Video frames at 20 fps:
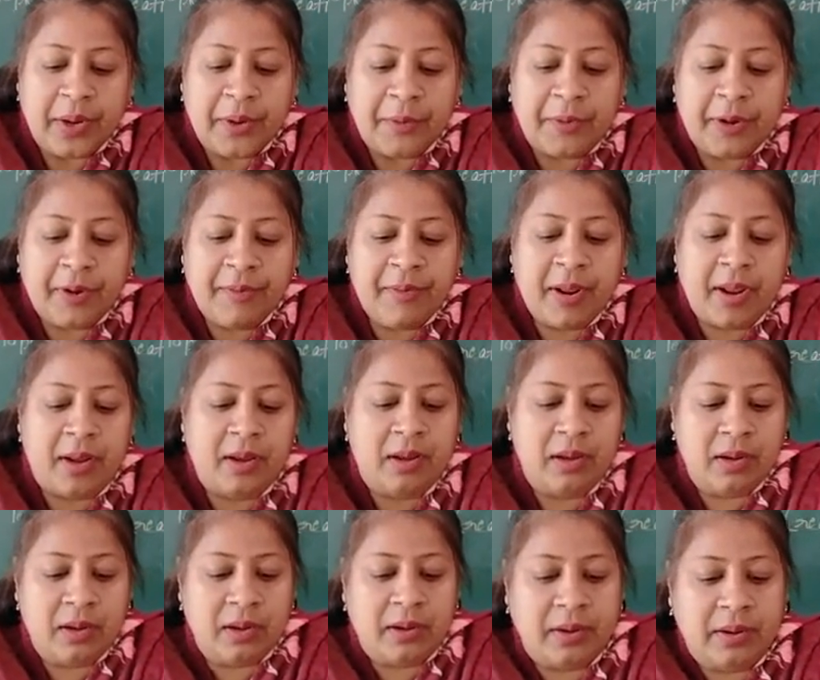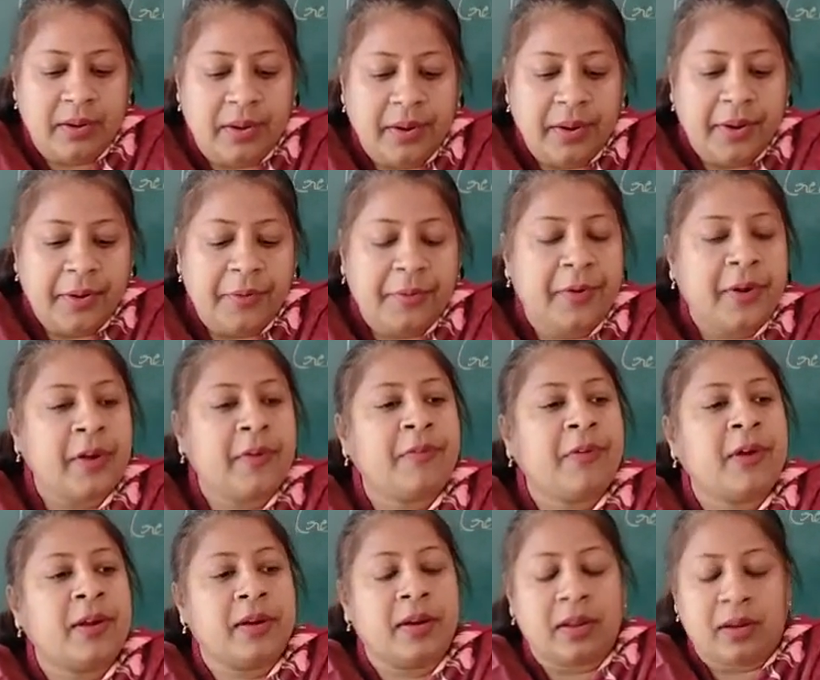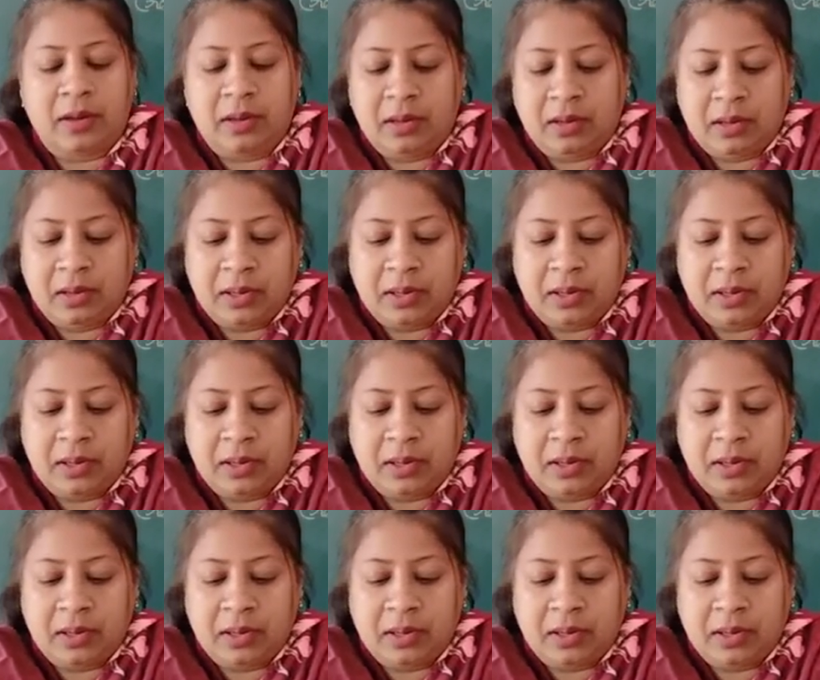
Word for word: ड्रिडल ड्रिवहडल